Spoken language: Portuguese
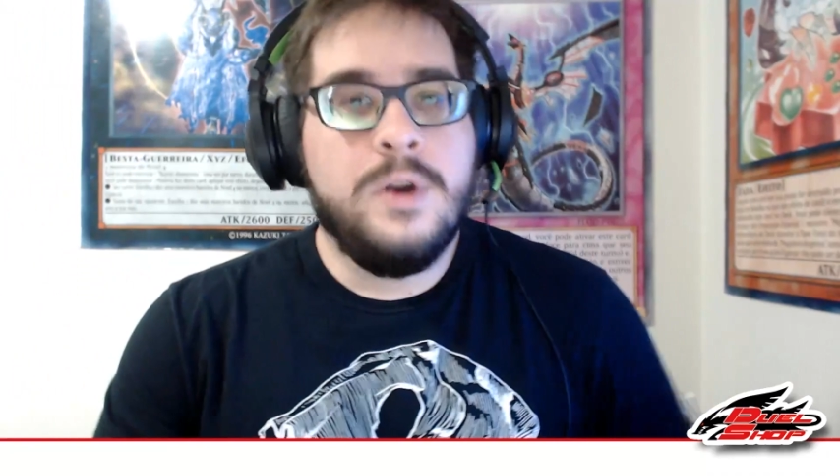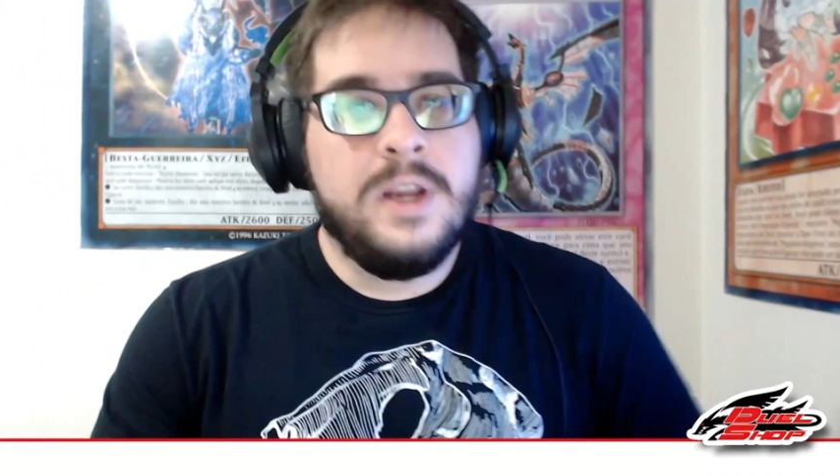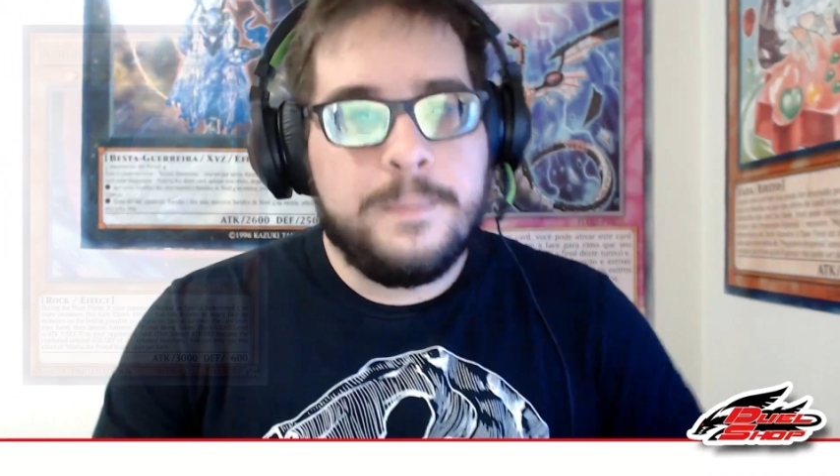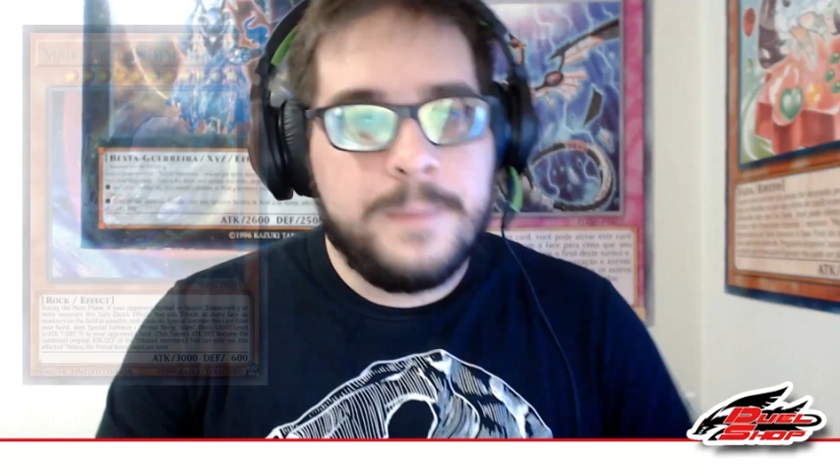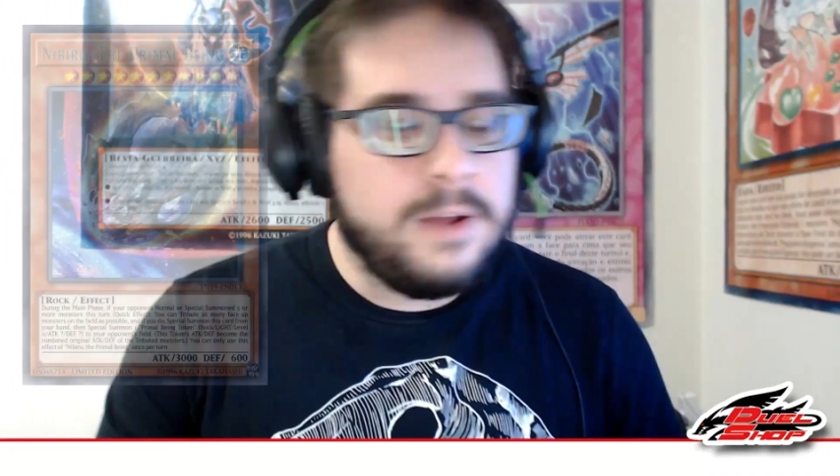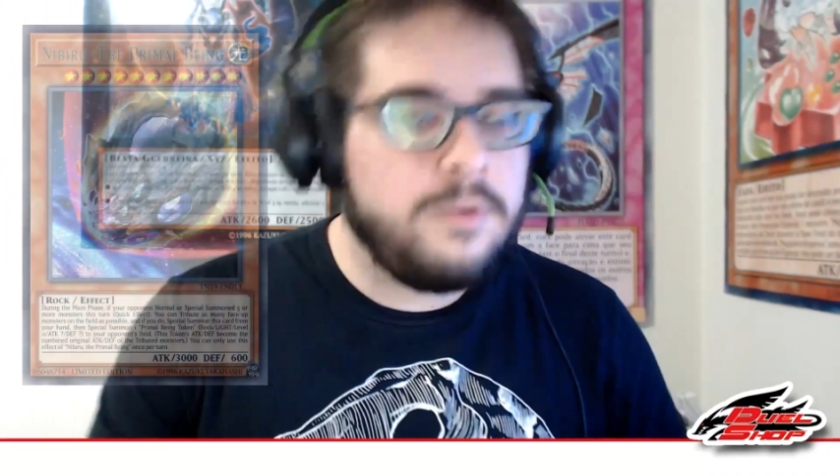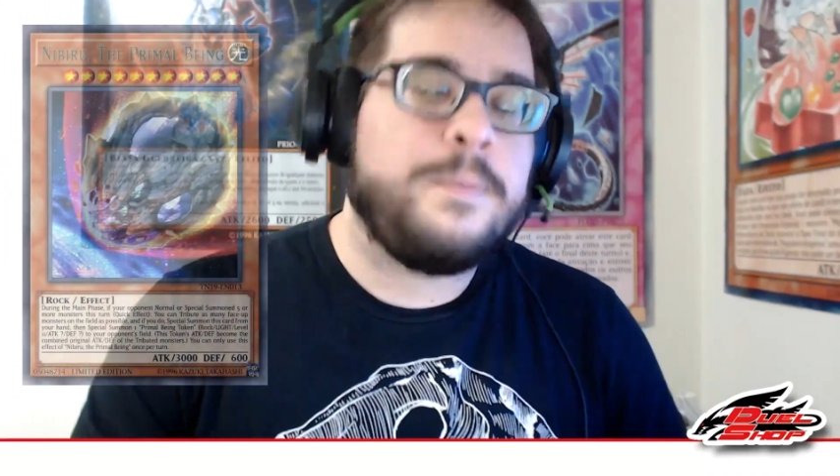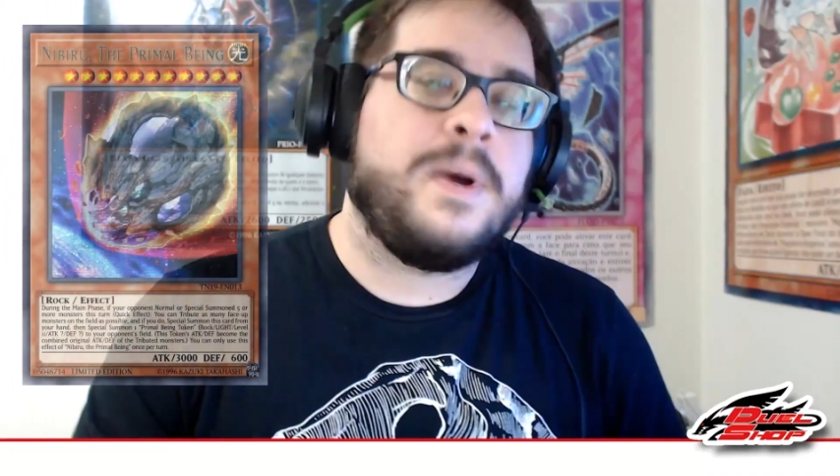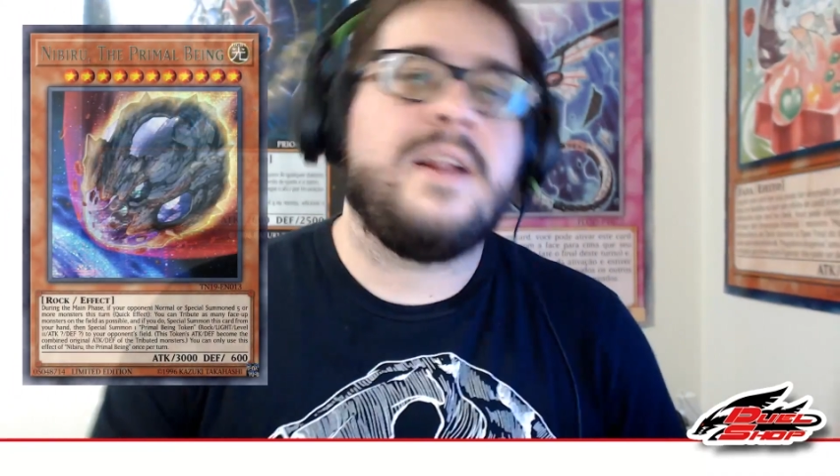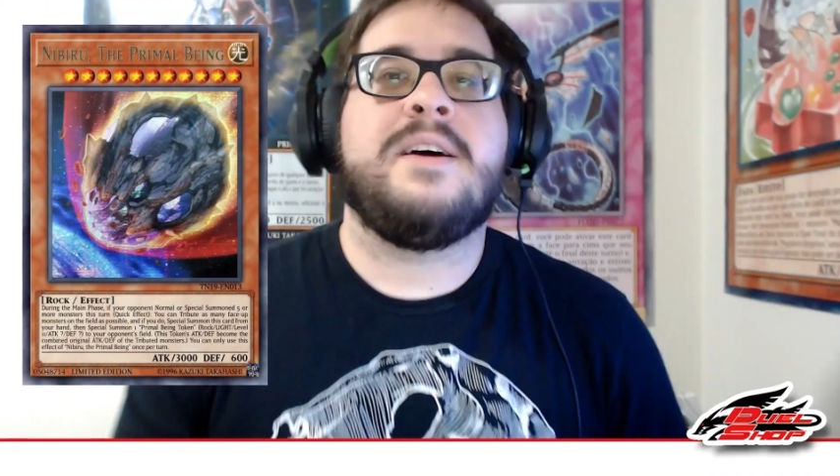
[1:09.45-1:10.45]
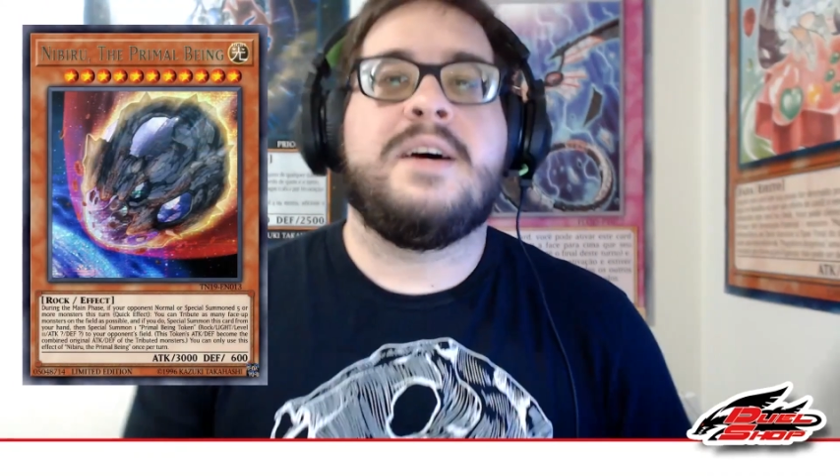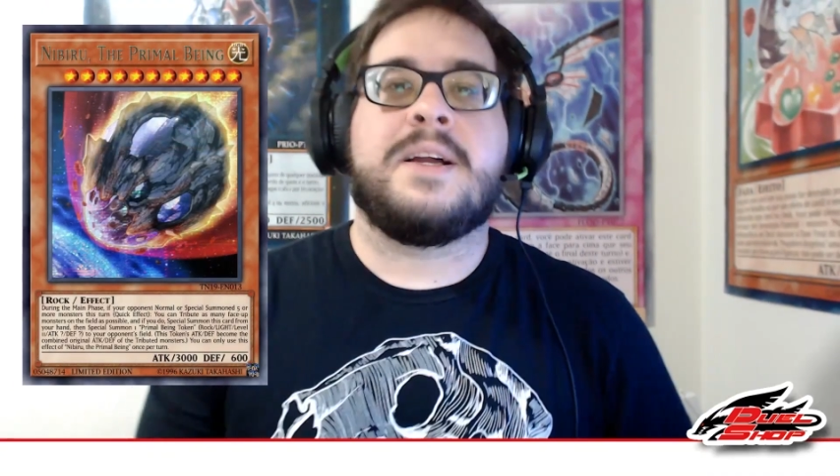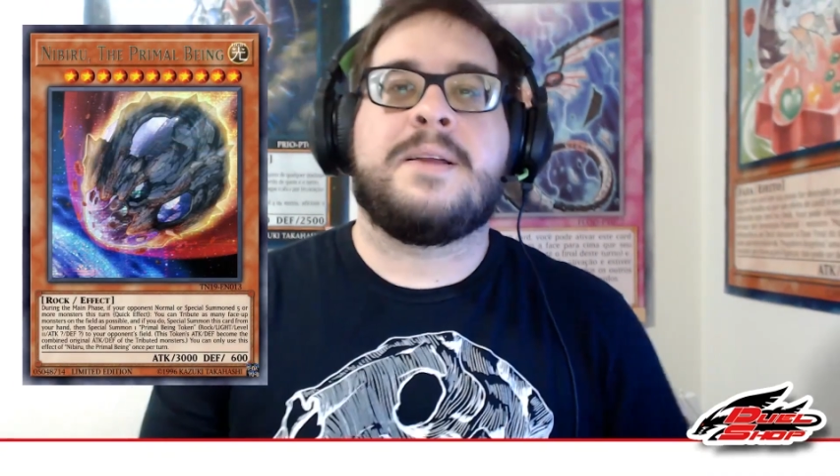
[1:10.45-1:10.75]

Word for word: Nibiru para